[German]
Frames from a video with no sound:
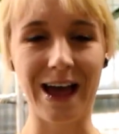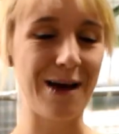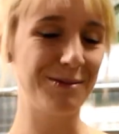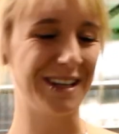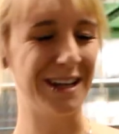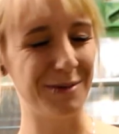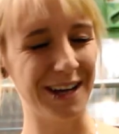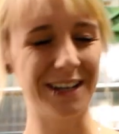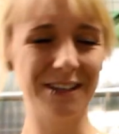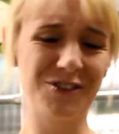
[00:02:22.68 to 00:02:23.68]
habe dann aber
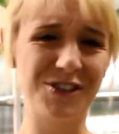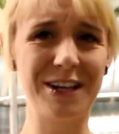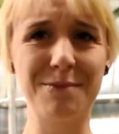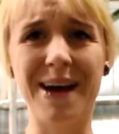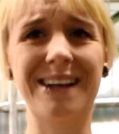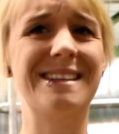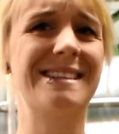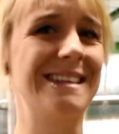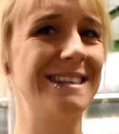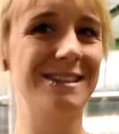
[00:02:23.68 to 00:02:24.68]
relativ schnell gemerkt,
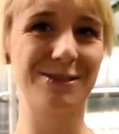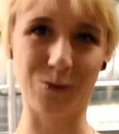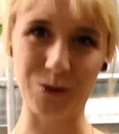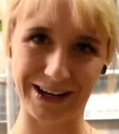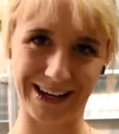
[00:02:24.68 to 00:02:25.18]
dass das nicht so